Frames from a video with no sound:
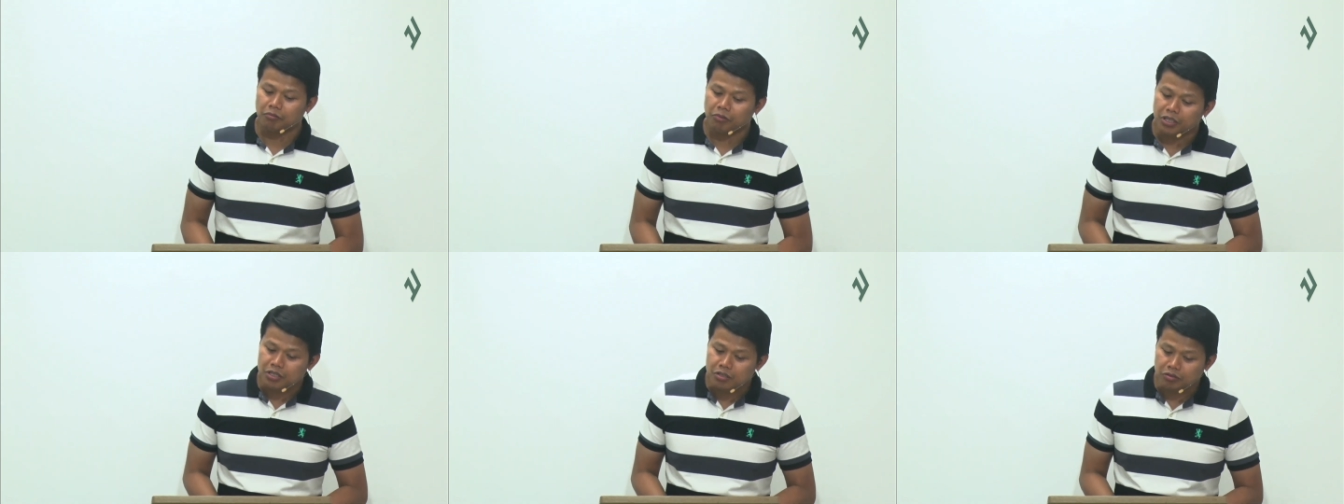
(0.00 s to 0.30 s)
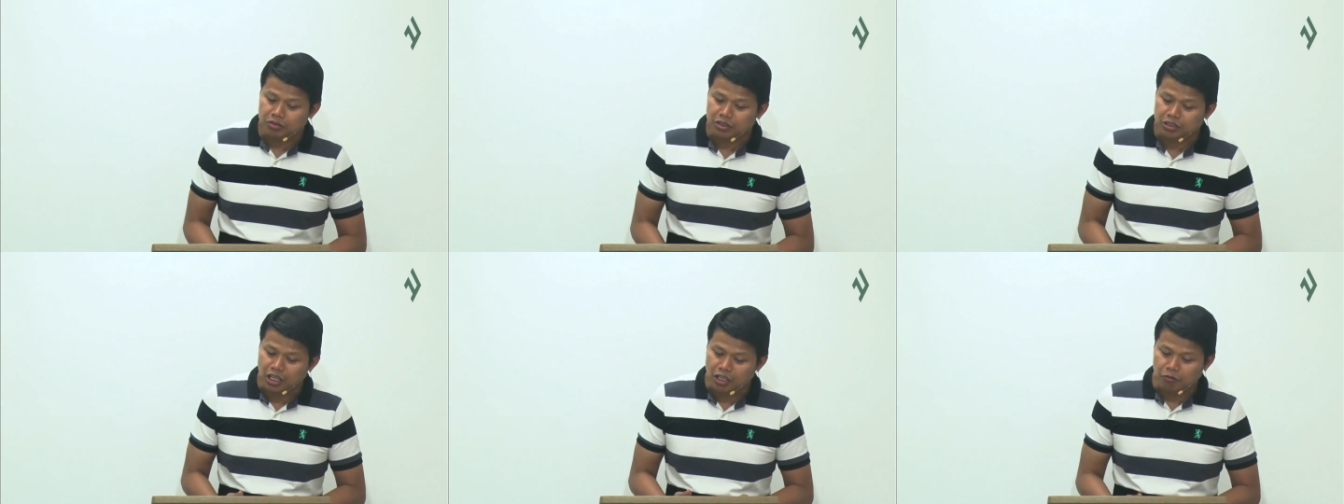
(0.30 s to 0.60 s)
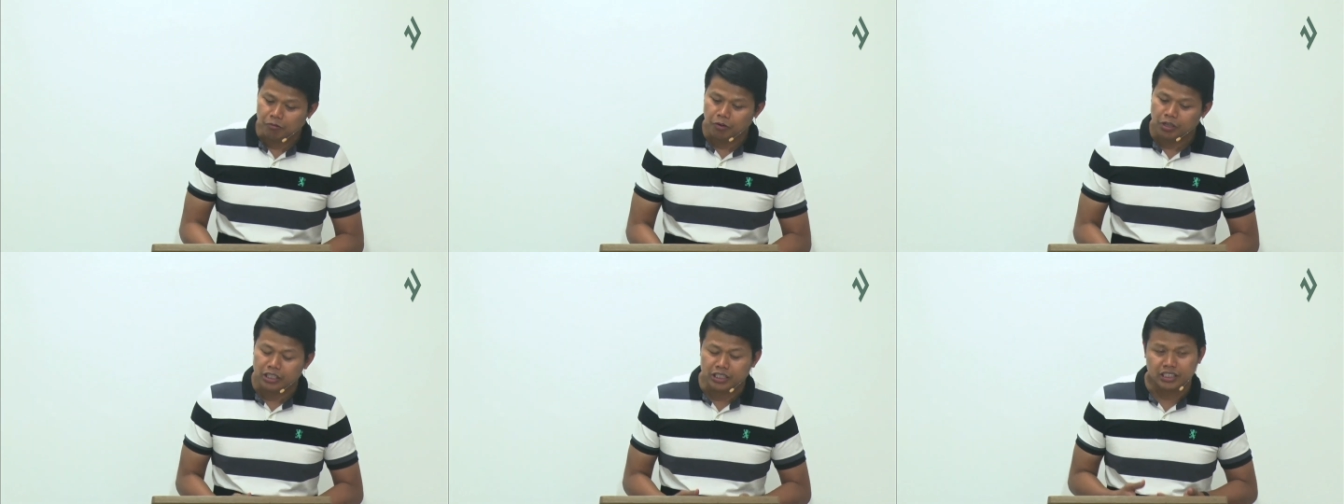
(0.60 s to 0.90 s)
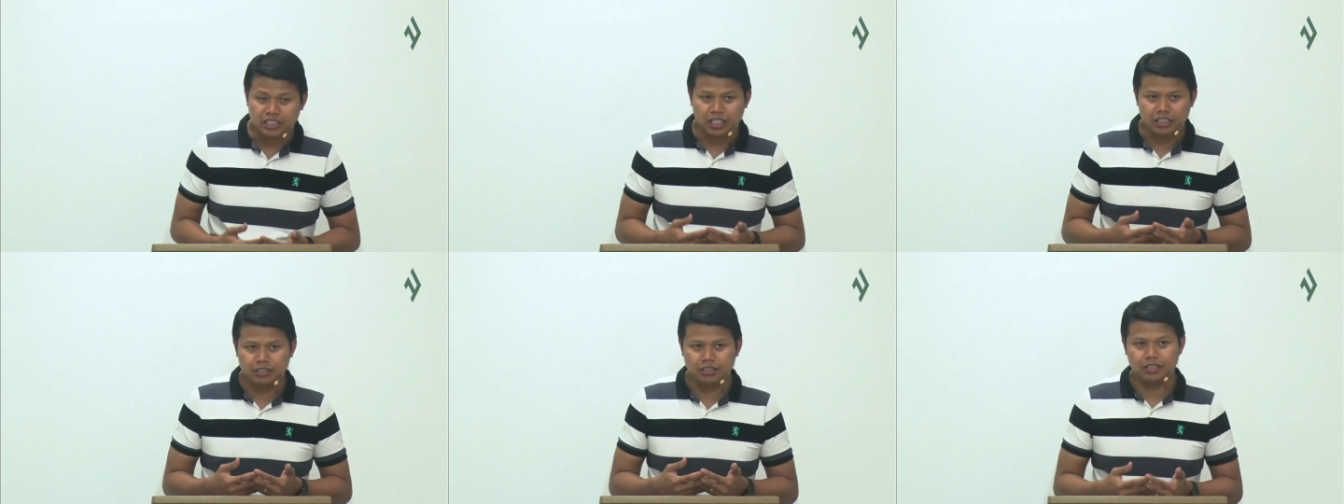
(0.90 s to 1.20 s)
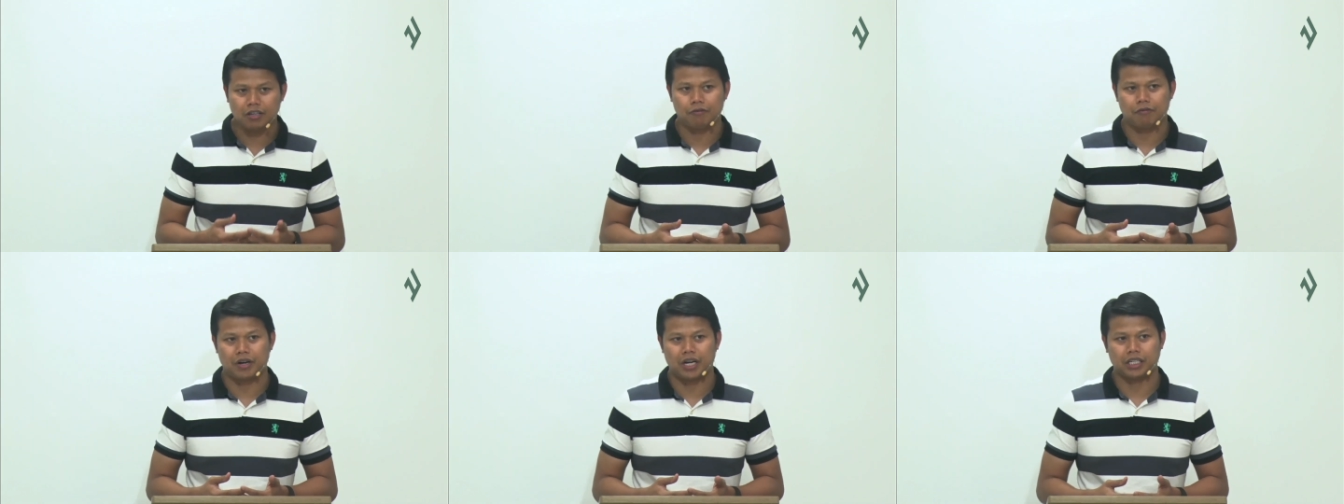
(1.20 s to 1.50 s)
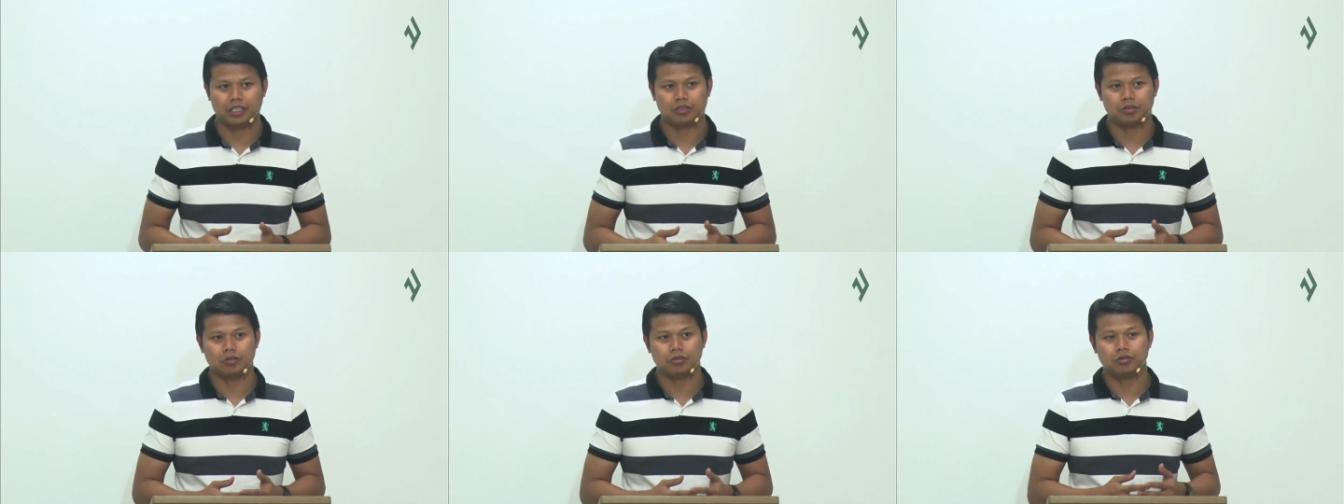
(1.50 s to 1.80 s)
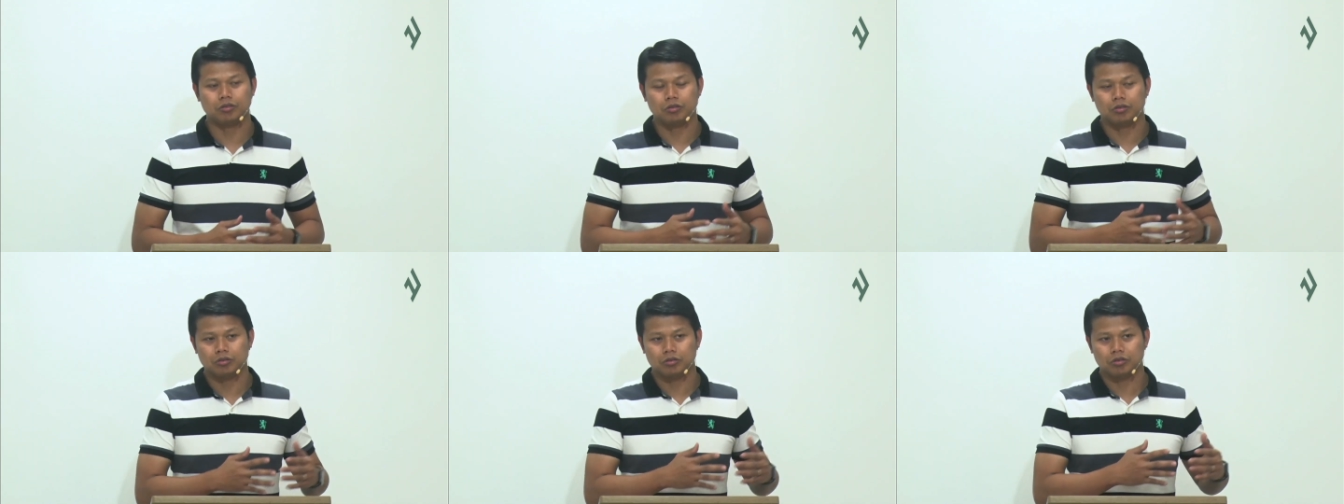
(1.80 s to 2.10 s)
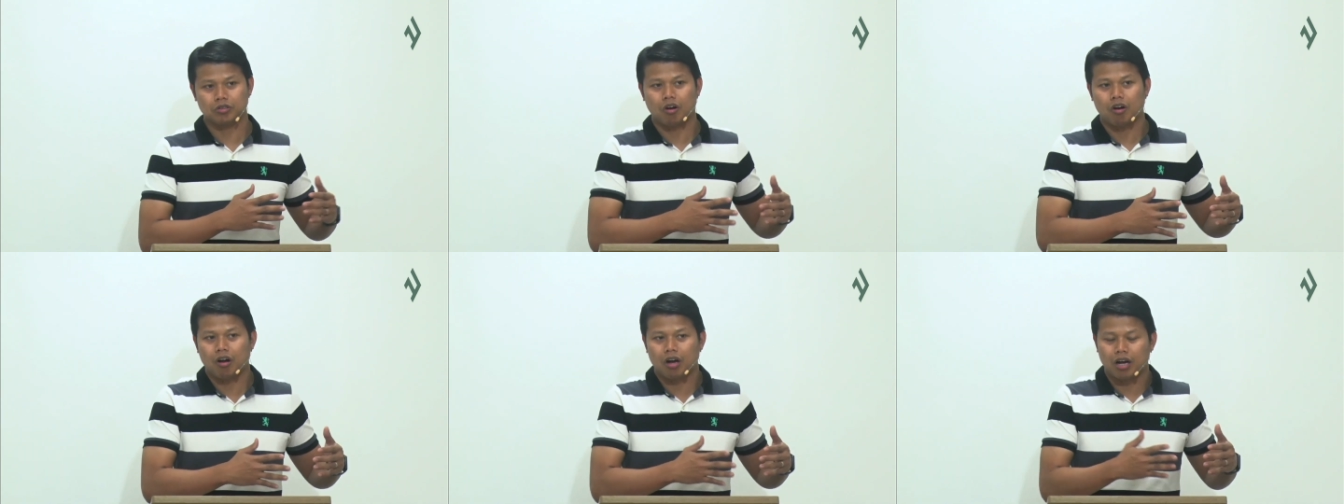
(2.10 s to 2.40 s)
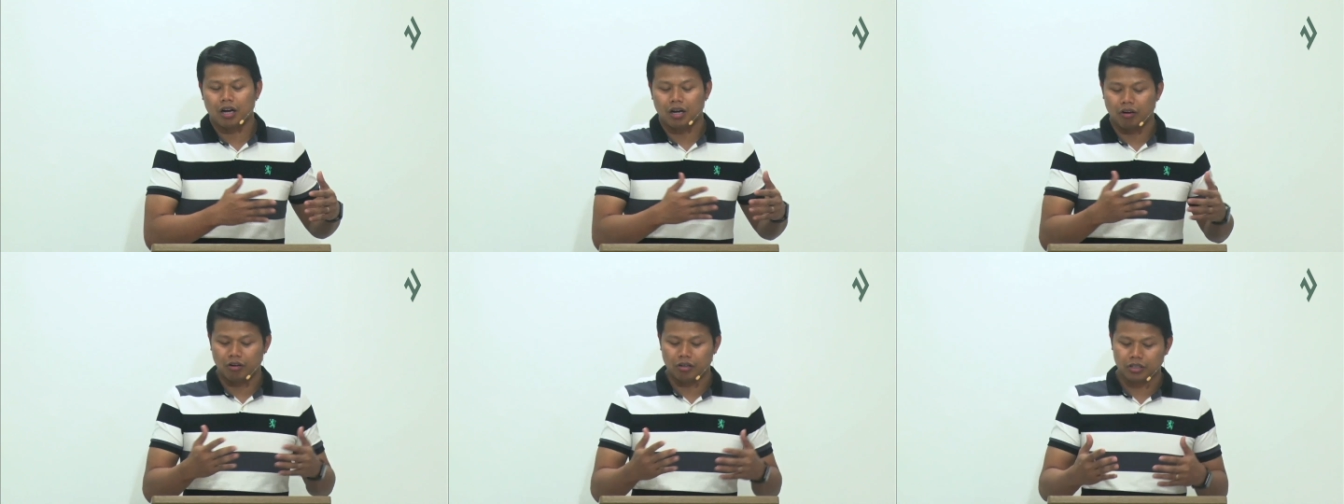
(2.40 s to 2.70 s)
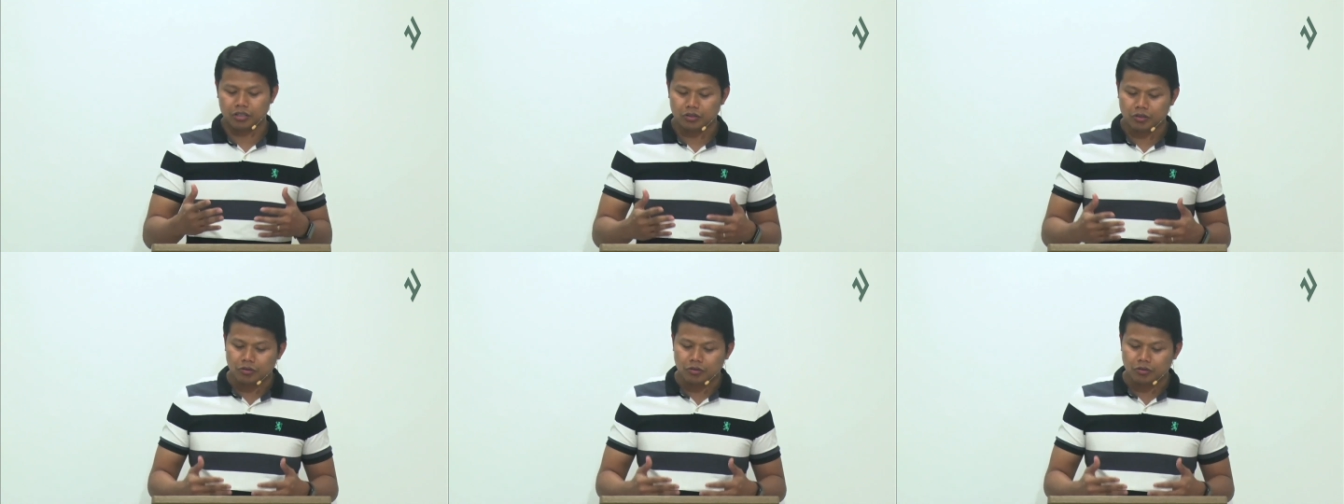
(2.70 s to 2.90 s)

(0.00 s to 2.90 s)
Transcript: we use that word justified to talk or